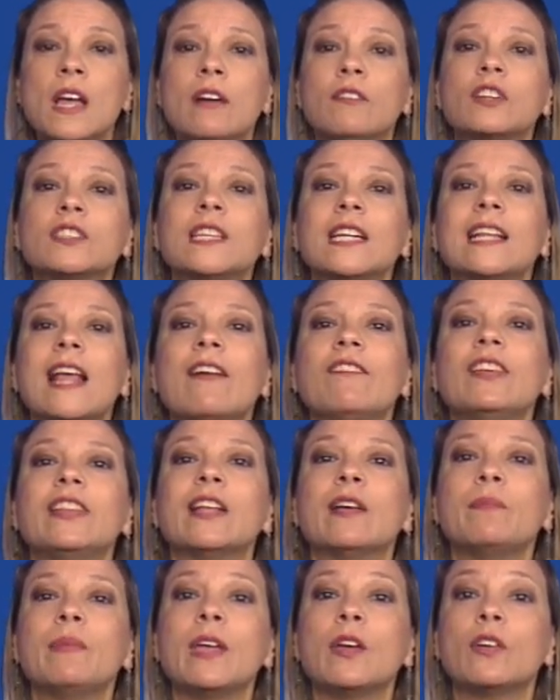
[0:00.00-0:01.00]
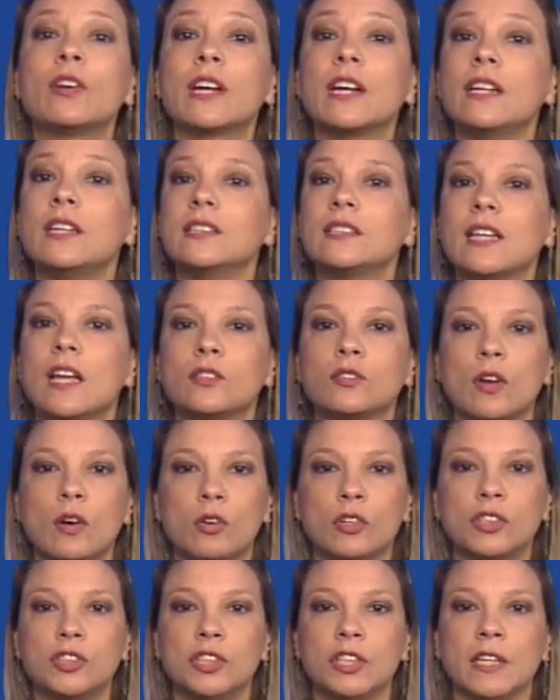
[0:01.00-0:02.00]
Você deve também organizar sua
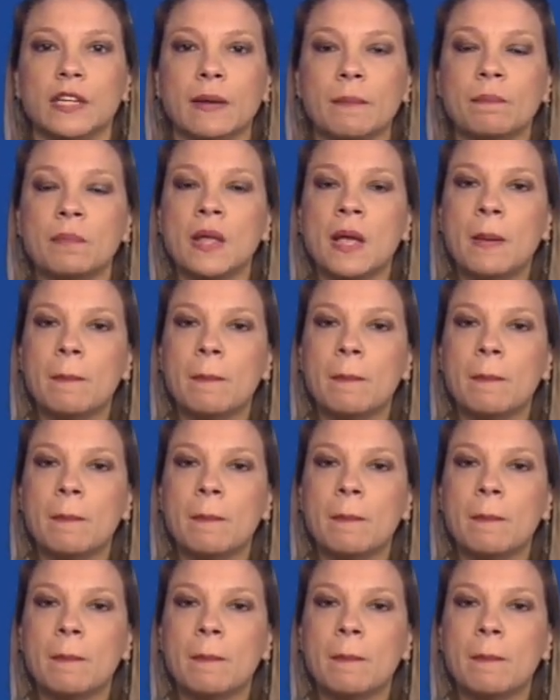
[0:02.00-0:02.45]
rotina.